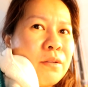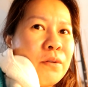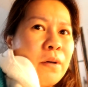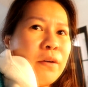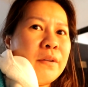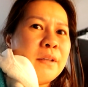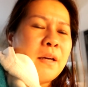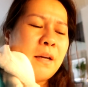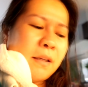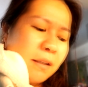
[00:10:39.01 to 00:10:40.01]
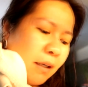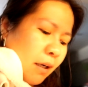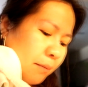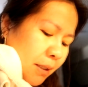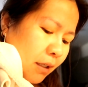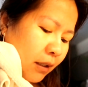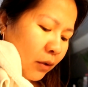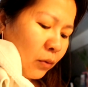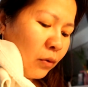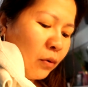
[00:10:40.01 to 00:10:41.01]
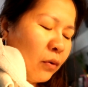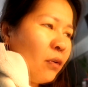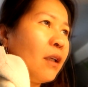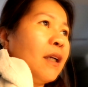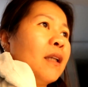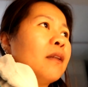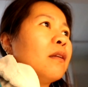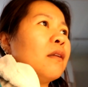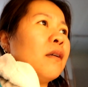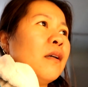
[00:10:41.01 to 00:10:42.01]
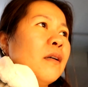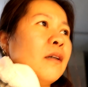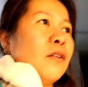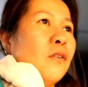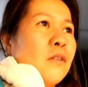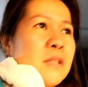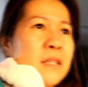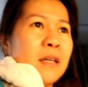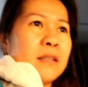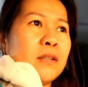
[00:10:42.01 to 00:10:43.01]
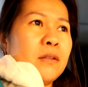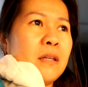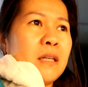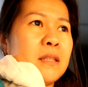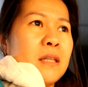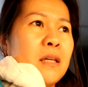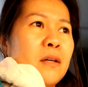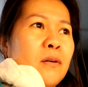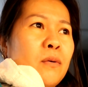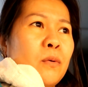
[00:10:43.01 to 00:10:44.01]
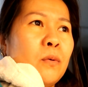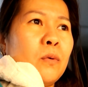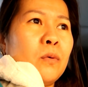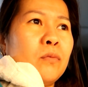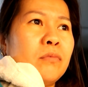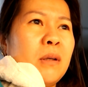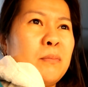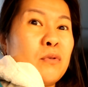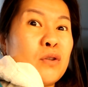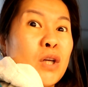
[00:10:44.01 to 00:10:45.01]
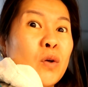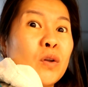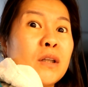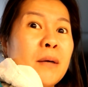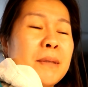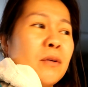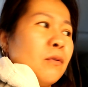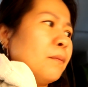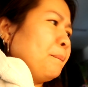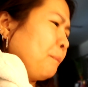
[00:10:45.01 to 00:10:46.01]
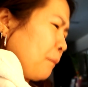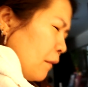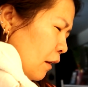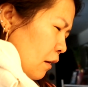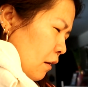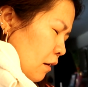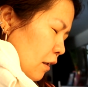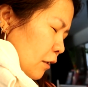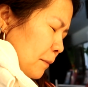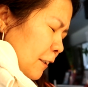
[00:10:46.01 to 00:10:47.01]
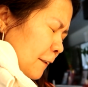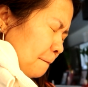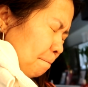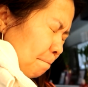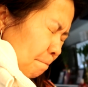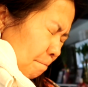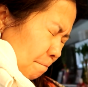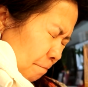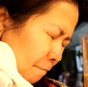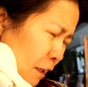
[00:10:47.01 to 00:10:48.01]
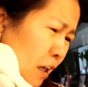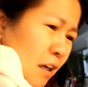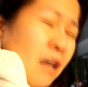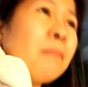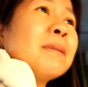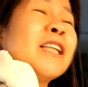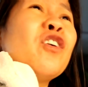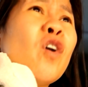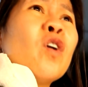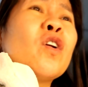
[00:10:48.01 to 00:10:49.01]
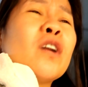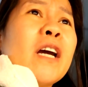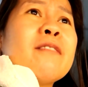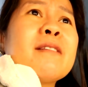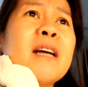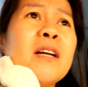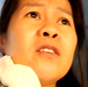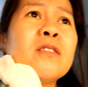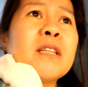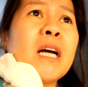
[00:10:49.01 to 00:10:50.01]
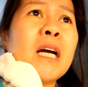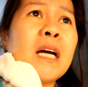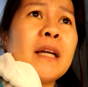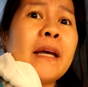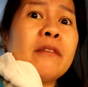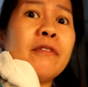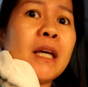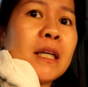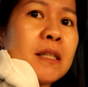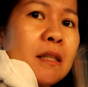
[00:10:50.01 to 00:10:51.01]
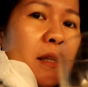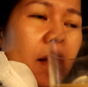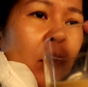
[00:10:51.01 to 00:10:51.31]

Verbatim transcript: So, ayun nga. Hindi na kami nakatulog ulit. Anong oras na kasi yun? Alas 5. Tapos, nanood kami nung ano ba yan? Basta yung horror ngayon sa ano, sa Netflix.